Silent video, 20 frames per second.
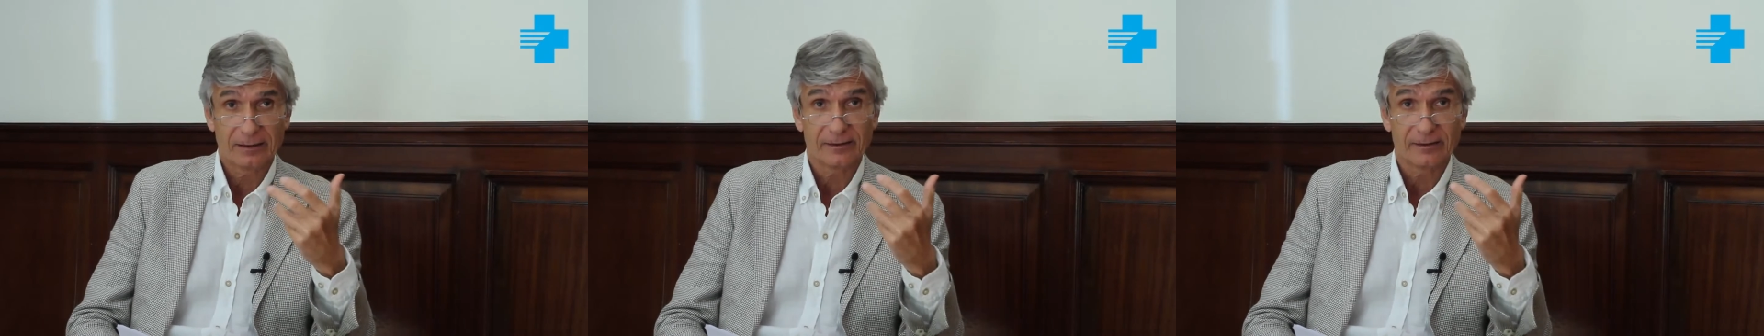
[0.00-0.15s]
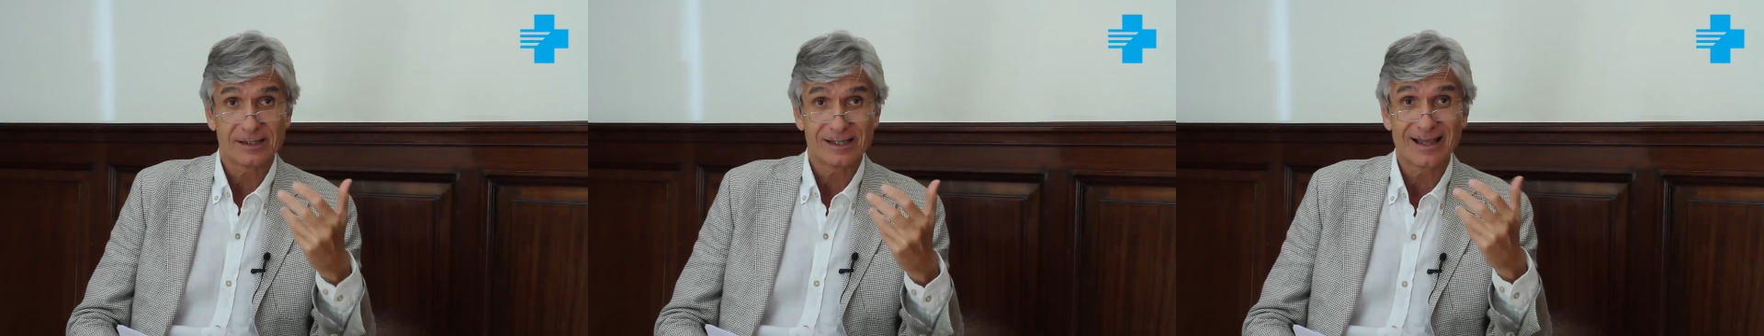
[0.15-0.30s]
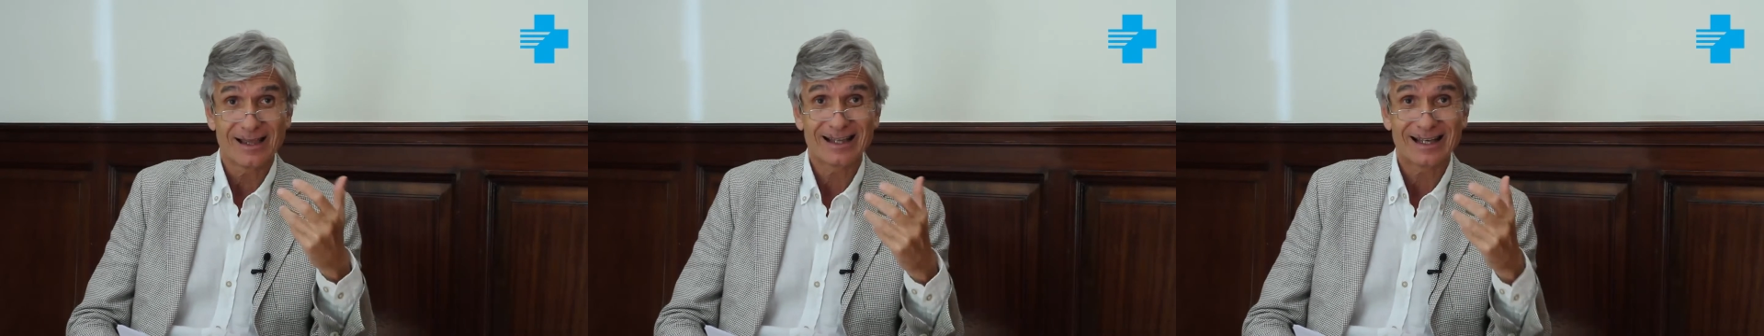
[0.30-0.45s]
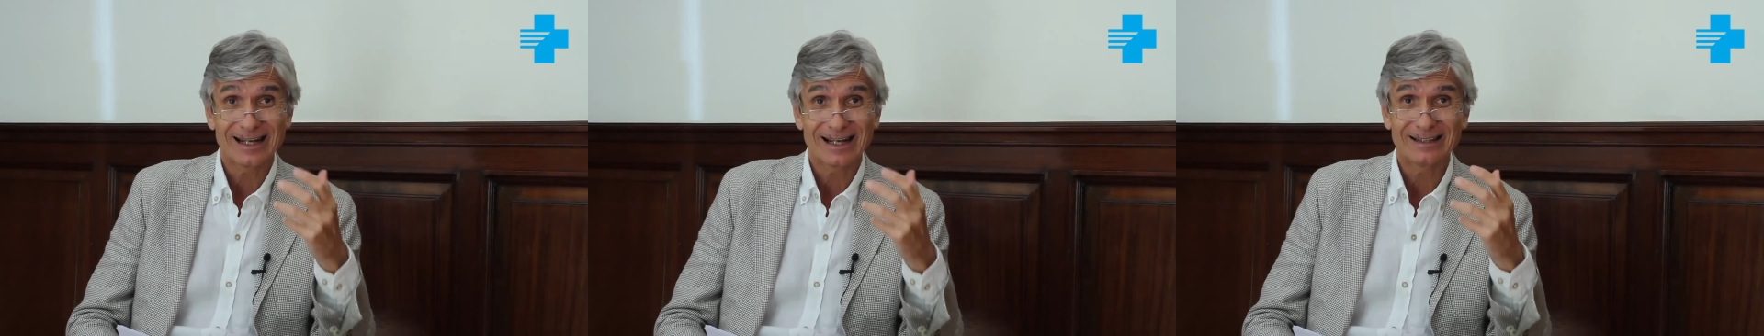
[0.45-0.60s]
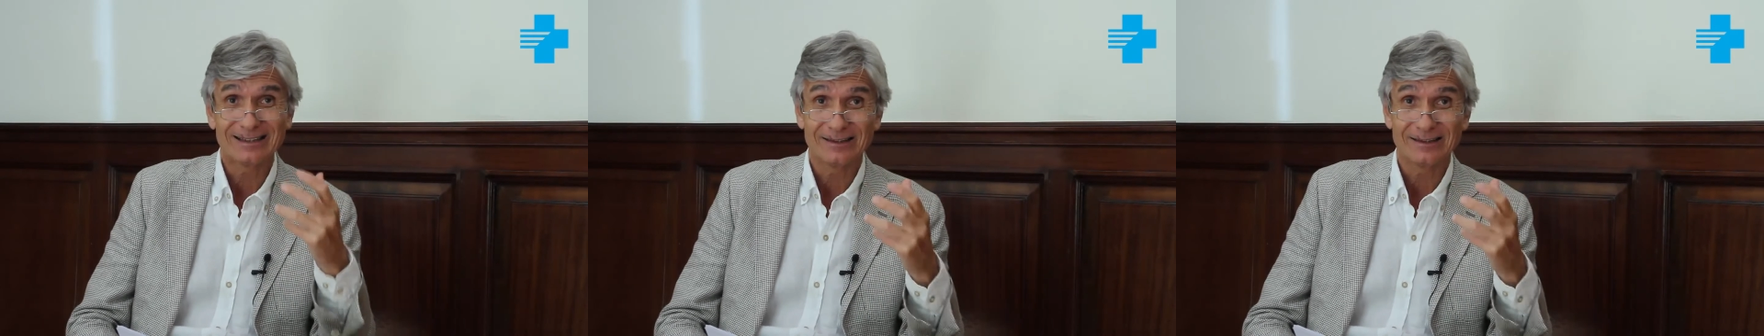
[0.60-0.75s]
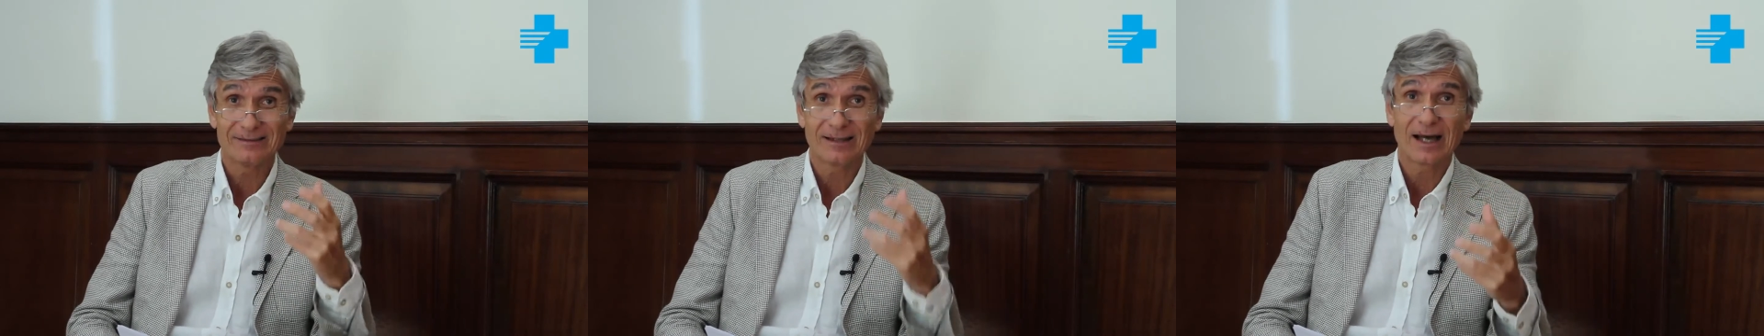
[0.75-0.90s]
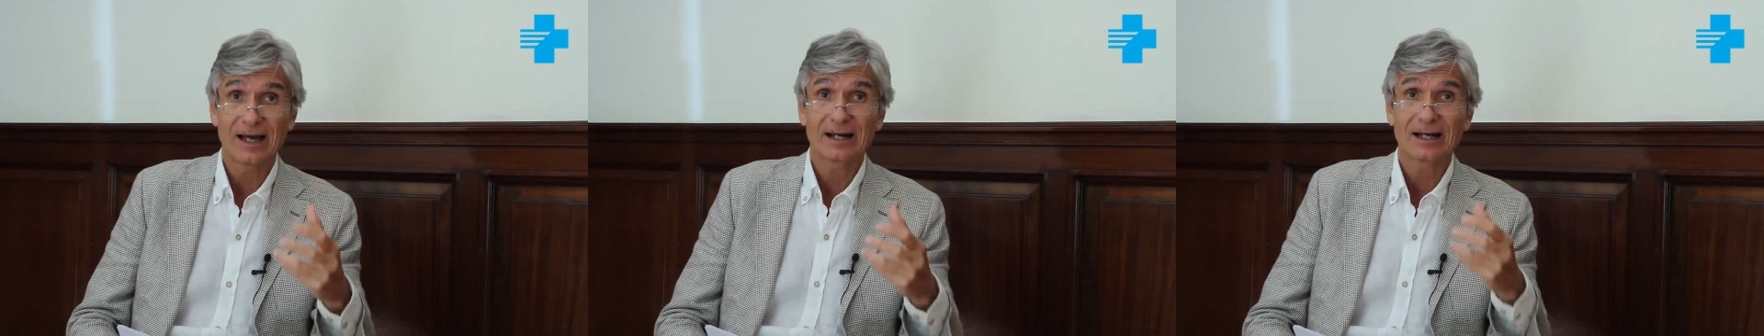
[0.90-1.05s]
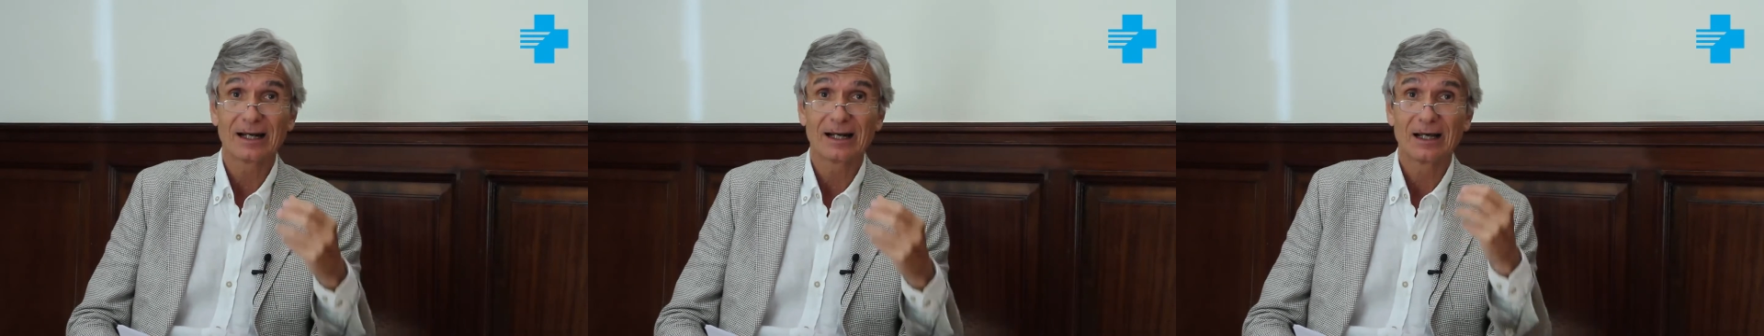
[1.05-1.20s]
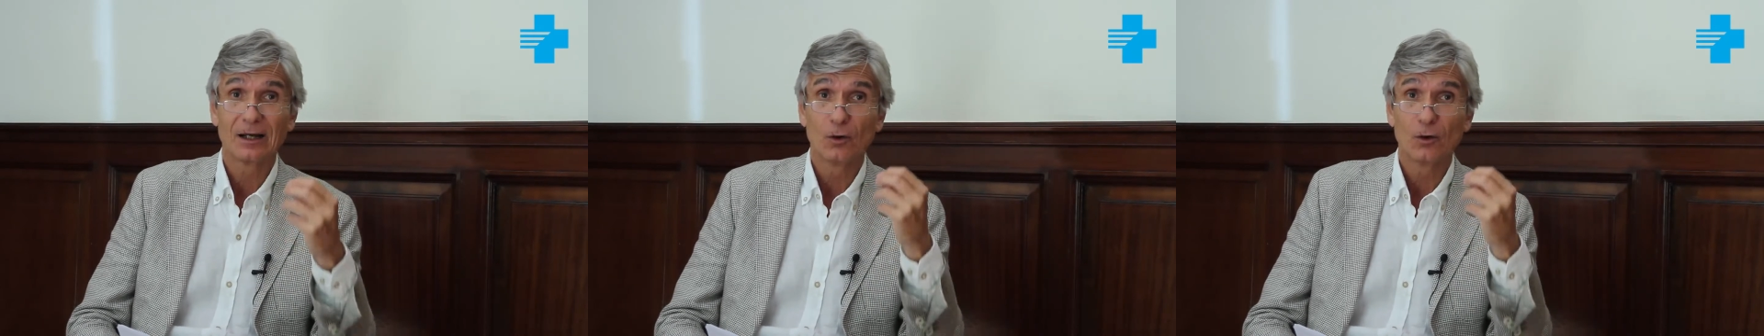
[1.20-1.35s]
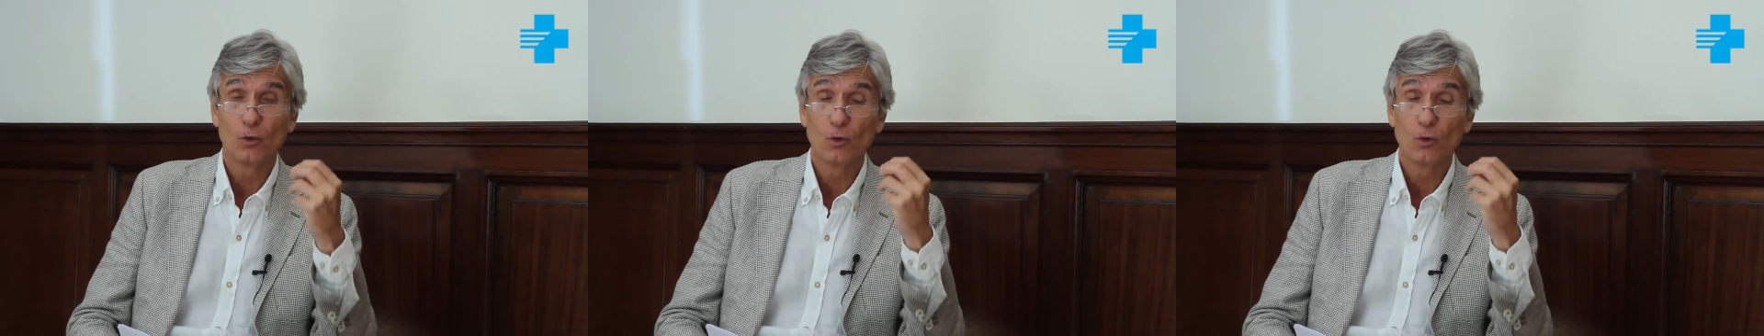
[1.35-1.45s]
necesidad de garantizar